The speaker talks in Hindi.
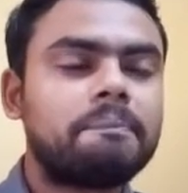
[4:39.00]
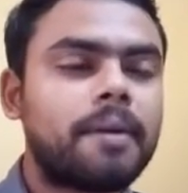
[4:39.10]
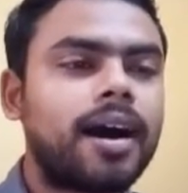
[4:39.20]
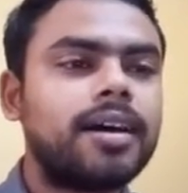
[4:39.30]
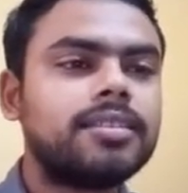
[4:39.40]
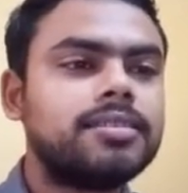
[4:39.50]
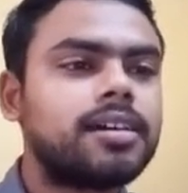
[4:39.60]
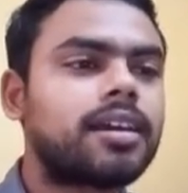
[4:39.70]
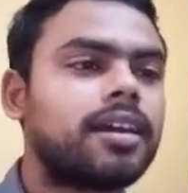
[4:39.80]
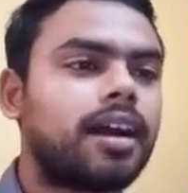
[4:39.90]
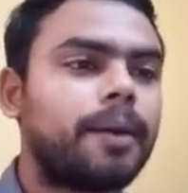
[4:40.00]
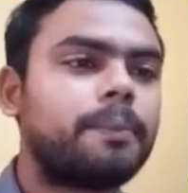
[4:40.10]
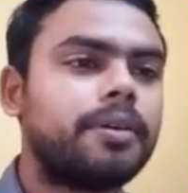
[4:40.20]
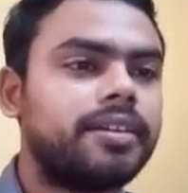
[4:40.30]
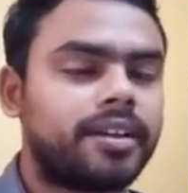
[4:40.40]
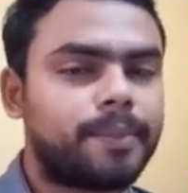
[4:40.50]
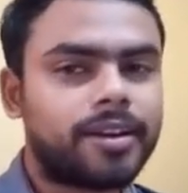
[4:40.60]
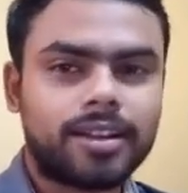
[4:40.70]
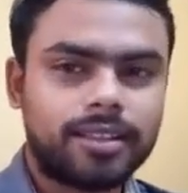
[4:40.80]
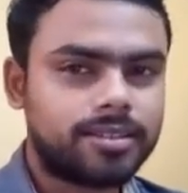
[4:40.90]
बाद जाके आप इंडिया
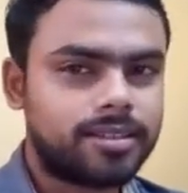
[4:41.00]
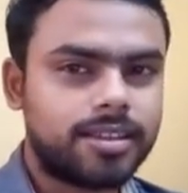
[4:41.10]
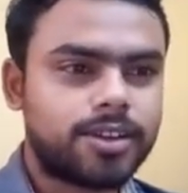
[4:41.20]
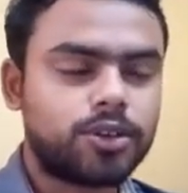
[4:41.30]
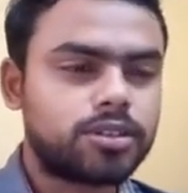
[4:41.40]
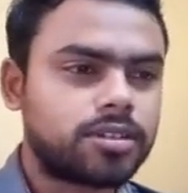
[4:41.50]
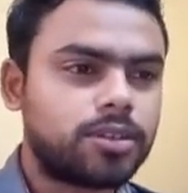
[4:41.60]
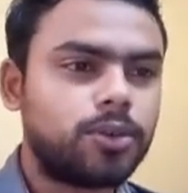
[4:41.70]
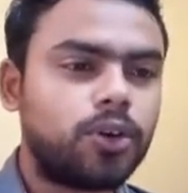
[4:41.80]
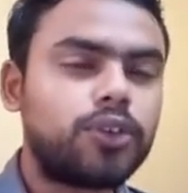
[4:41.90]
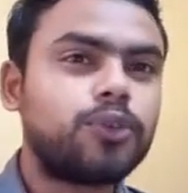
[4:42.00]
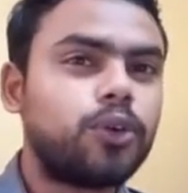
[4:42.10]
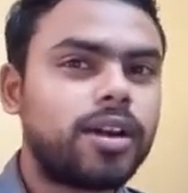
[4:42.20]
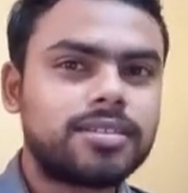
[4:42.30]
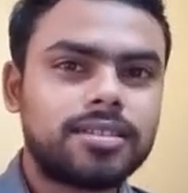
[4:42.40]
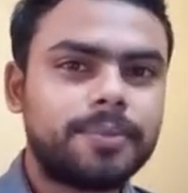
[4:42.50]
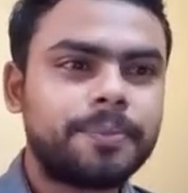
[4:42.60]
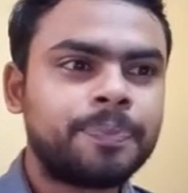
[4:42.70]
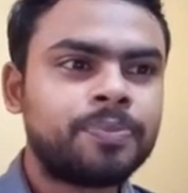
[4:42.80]
मार्ट के अंदर सिलेक्ट हो सकते हो और वो एग्ज़ाम